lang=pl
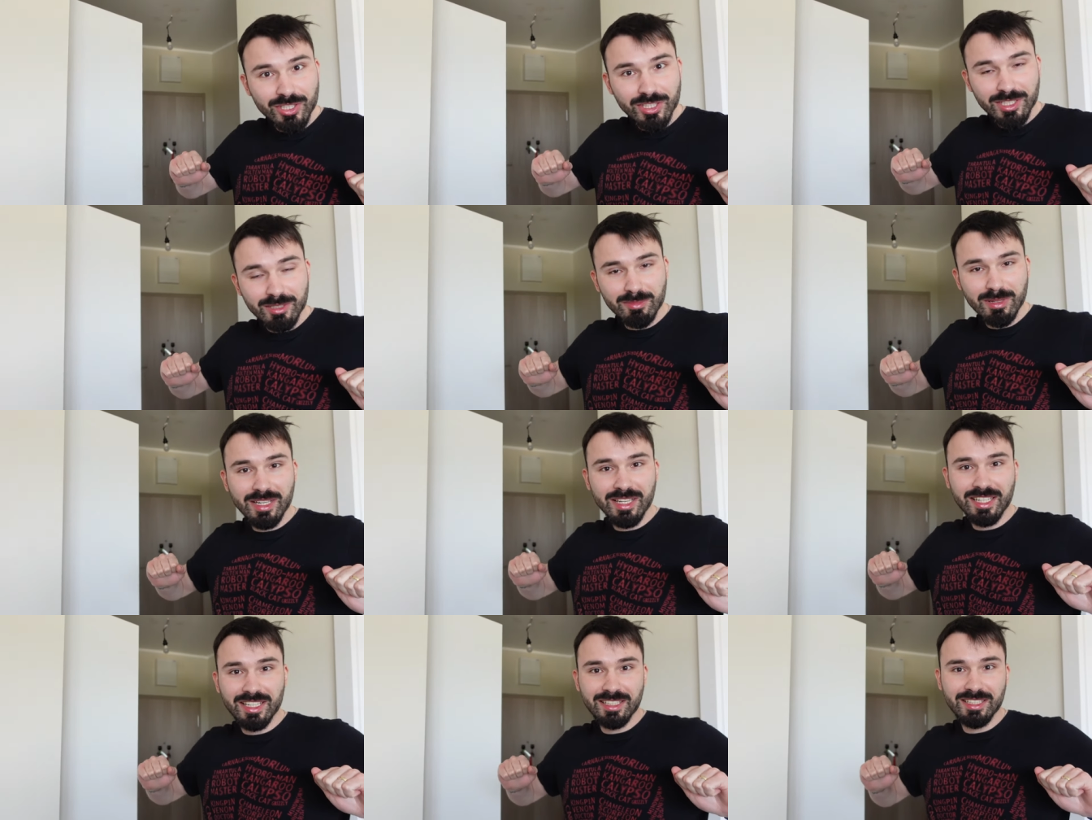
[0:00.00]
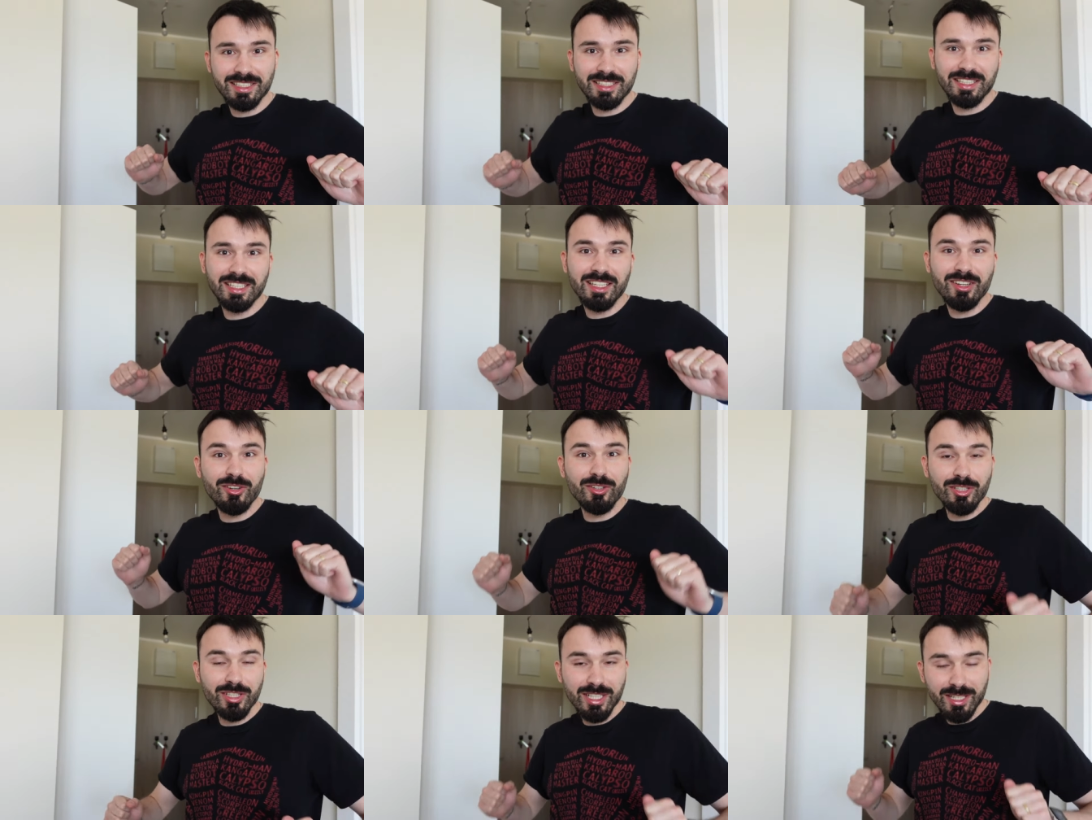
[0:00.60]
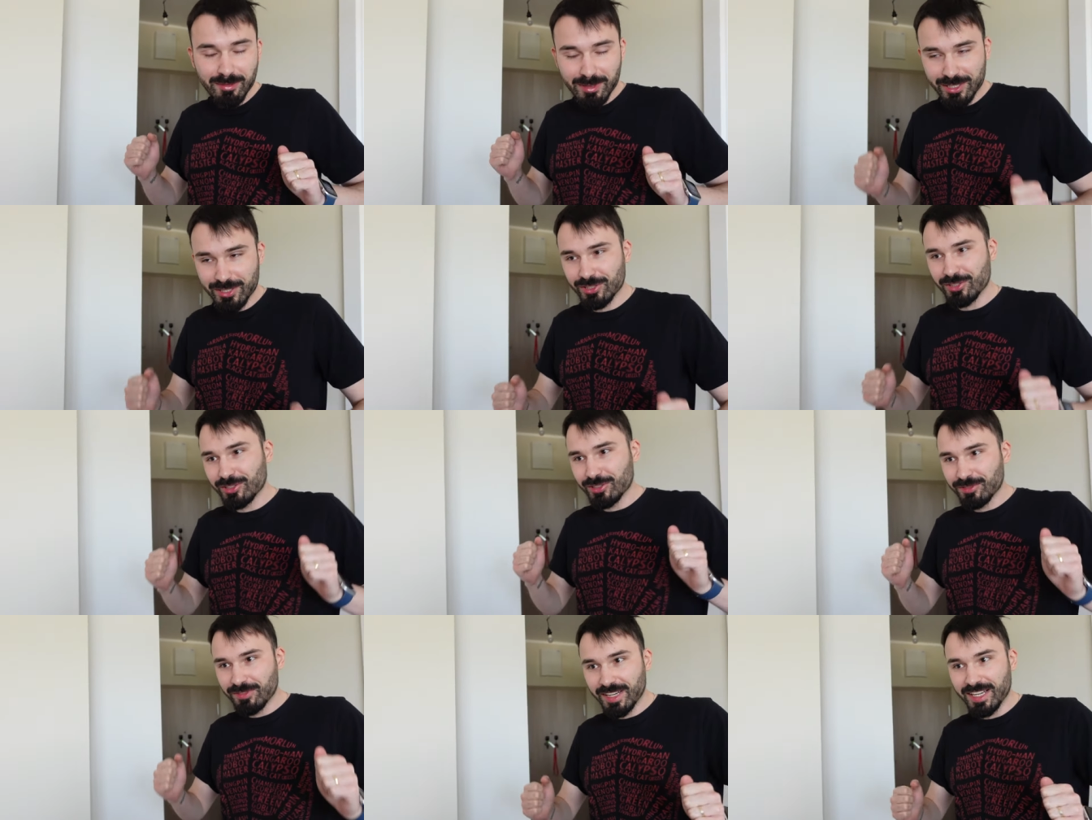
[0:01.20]
się chyba, e, o ile będzie
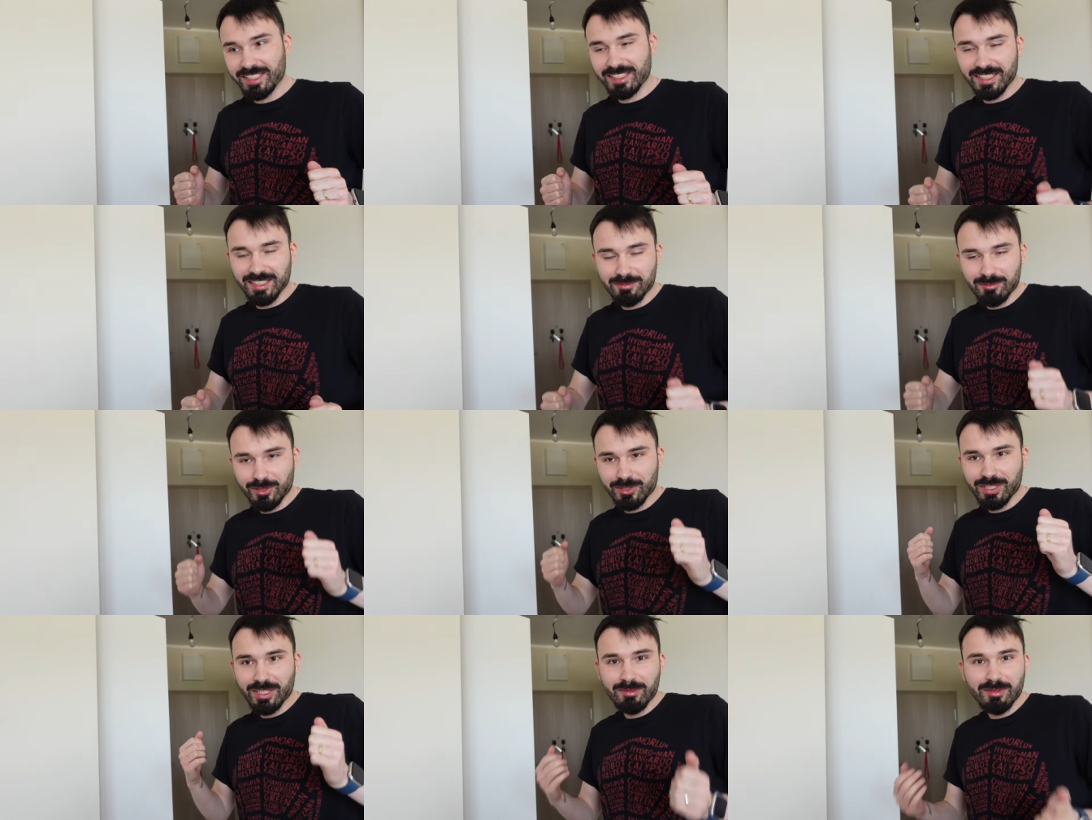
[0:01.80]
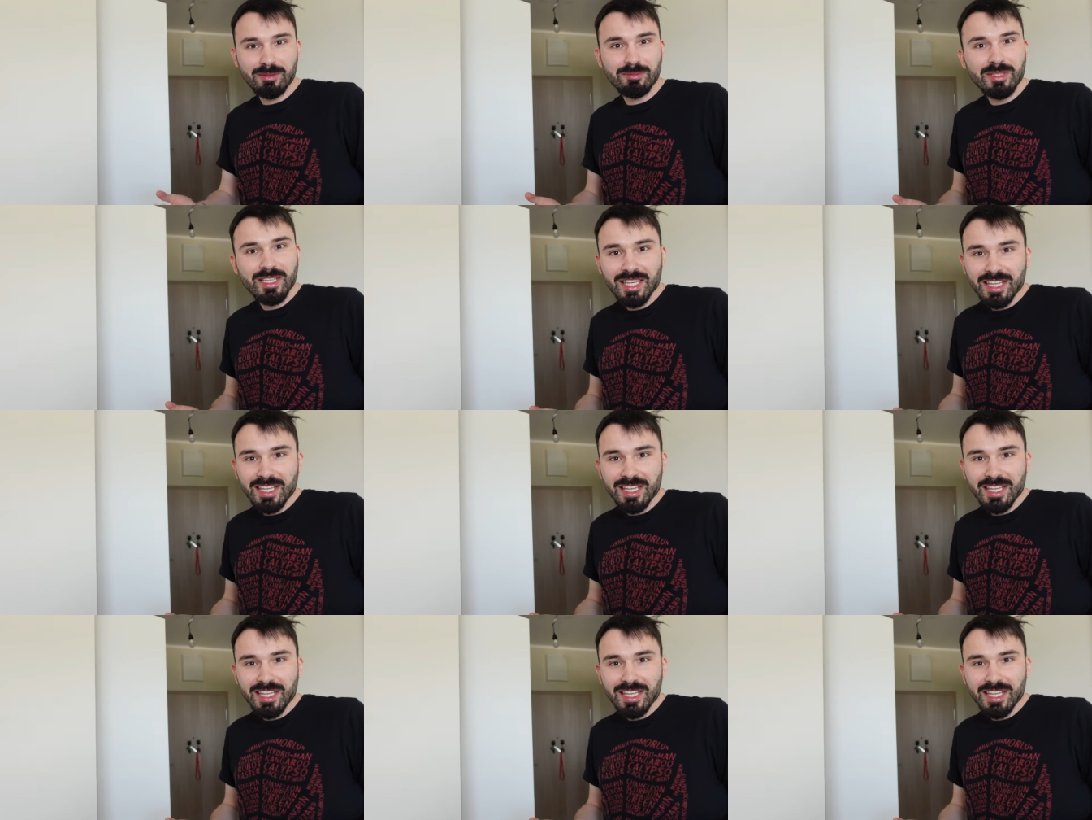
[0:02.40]
to otwarte, bo nie wiem,